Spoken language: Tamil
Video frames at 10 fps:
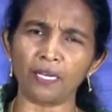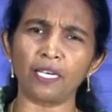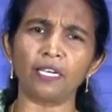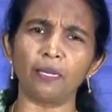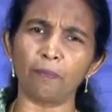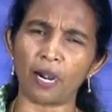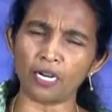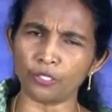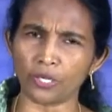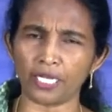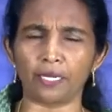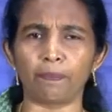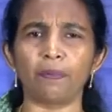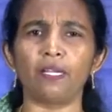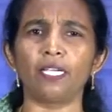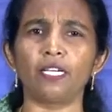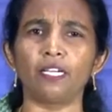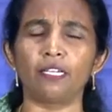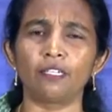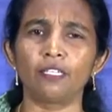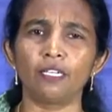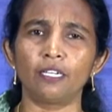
பிள்ளைகள் பால் குடிக்கிற பிள்ளைகள்